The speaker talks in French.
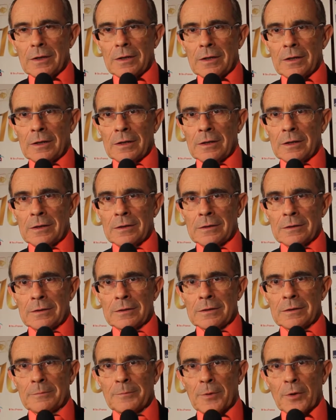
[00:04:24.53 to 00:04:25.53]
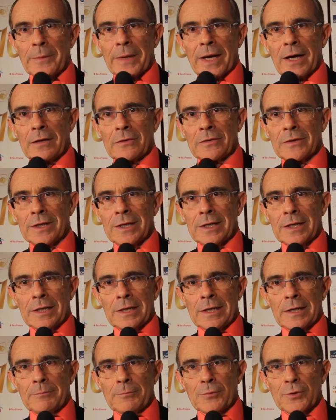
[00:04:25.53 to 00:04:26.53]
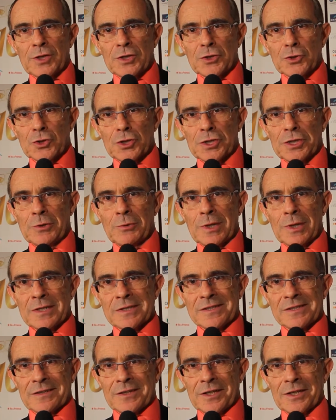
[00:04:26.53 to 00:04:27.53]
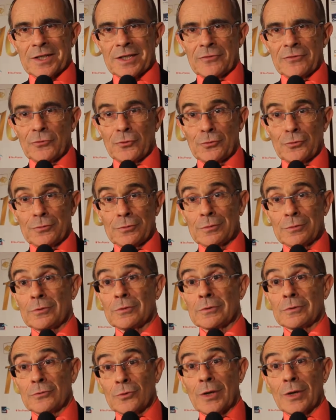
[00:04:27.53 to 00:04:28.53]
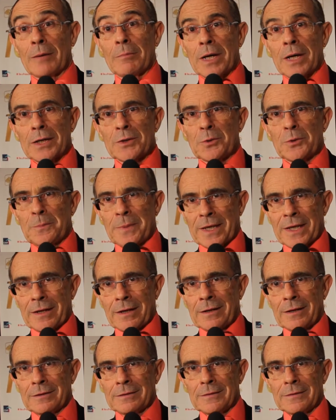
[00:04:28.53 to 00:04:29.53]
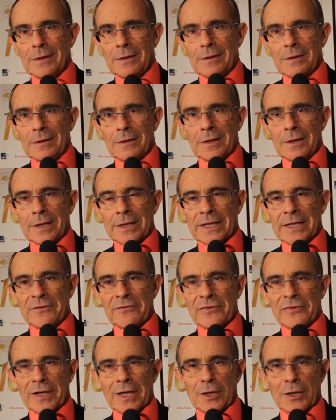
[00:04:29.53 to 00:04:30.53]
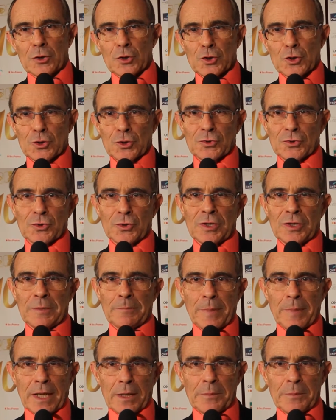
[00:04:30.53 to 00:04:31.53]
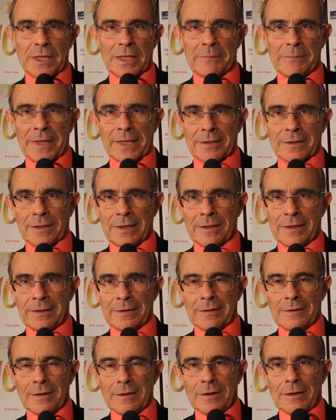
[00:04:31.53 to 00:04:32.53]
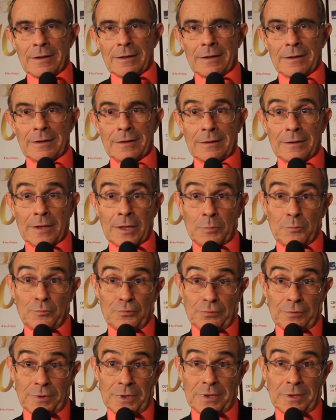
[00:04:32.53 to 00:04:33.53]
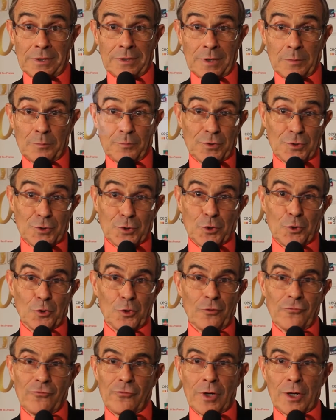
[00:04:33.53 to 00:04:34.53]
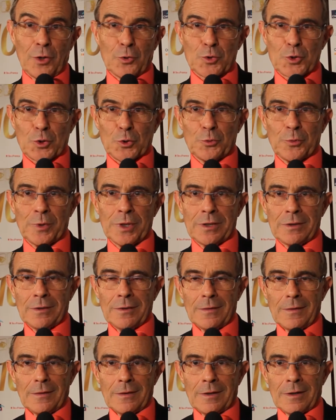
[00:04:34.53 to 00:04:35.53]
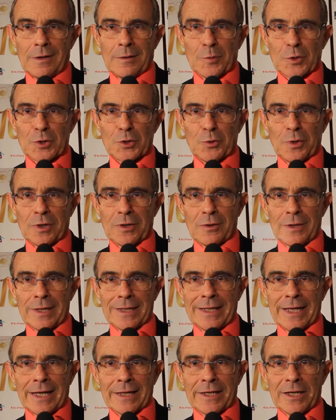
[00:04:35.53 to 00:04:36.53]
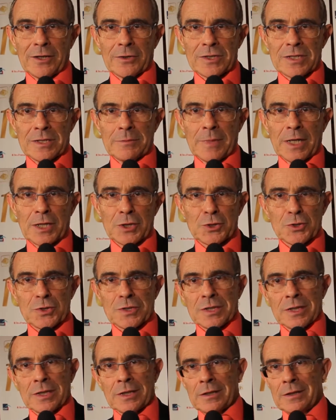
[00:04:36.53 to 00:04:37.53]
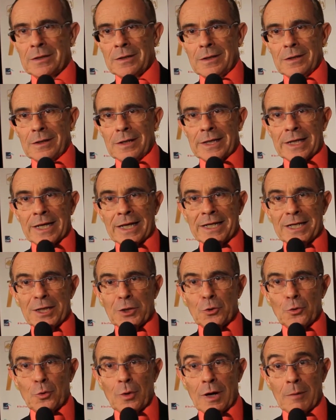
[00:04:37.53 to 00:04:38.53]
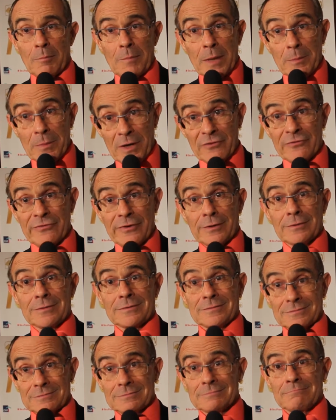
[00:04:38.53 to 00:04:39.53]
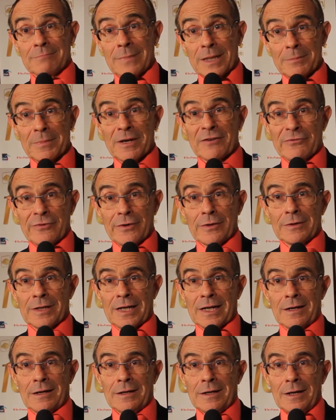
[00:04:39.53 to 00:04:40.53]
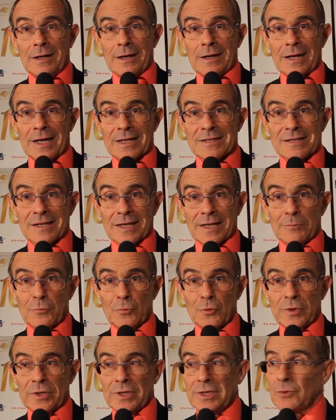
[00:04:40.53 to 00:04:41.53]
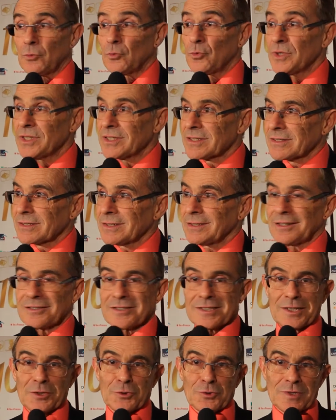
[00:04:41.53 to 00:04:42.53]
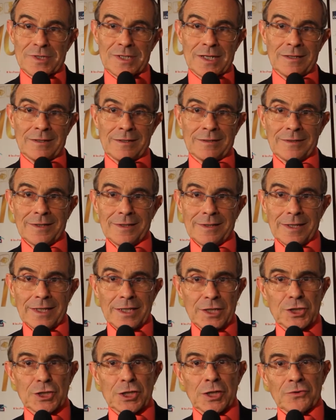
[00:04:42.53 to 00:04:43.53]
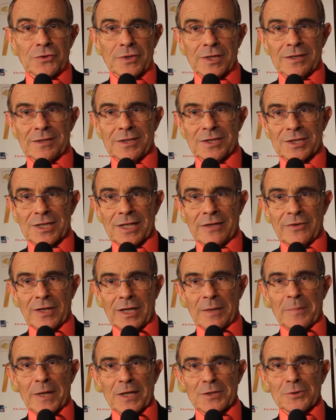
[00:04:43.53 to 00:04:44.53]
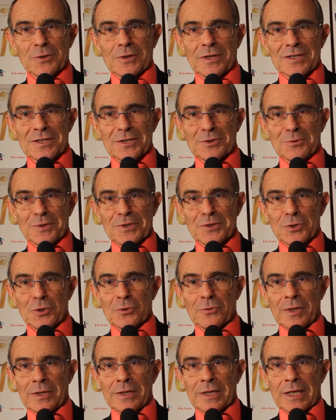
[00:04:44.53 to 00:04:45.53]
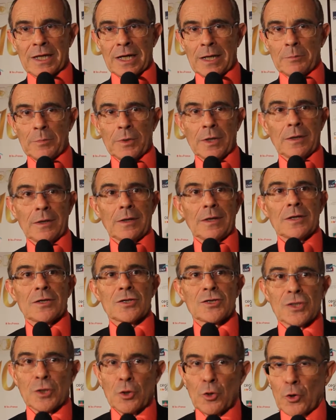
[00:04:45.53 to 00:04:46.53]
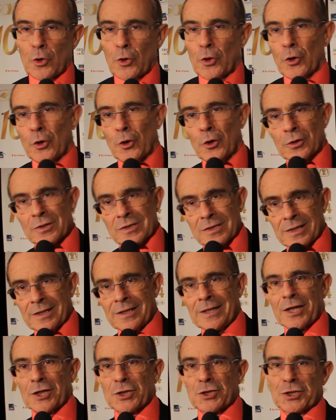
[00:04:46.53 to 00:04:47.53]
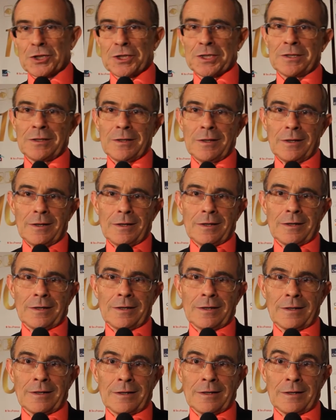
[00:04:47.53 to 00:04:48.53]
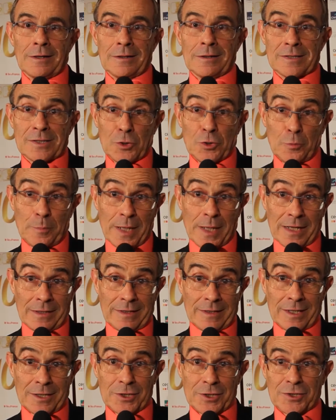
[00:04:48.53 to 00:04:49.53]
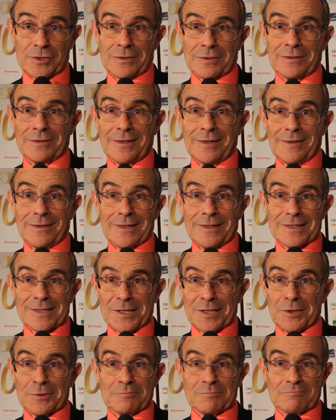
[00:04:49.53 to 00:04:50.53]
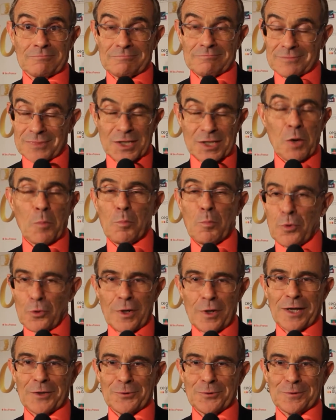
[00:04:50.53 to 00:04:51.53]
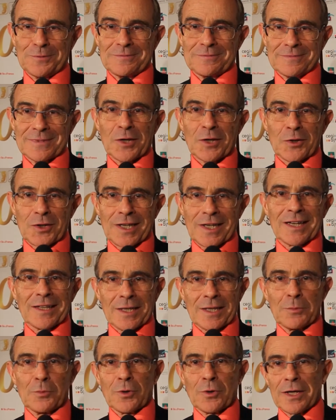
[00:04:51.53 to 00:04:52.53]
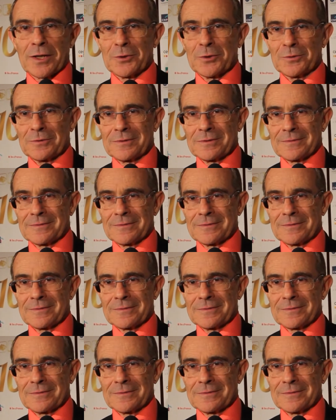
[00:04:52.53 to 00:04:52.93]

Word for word: Euh, la première année, les, petites chinoises qui étaient venues de, là-bas, de Pékin, euh, qui avaient fait quelque chose d'hyper millimétré. et puis ce que l'on voit là aujourd'hui, euh, moi, je crois que les dernières images, c'est Yannick Noah, même avant même avant la, cérémonie, où ici, dans cette salle, il chantait déjà avec les personnes en situation de handicap. C'est le cœur, c'est l'énergie, euh, c'est le partage. Hum, c'est un beau cadeau, un très très beau cadeau.